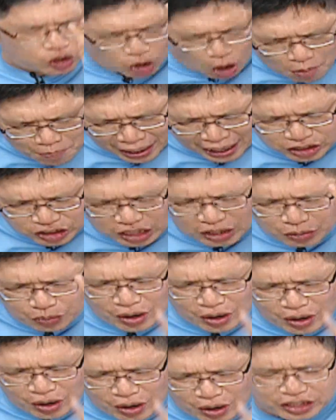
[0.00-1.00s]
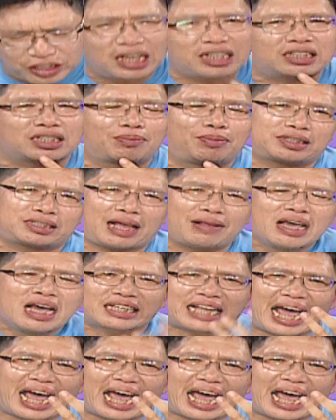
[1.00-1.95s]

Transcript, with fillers: 中美金月线什么灯？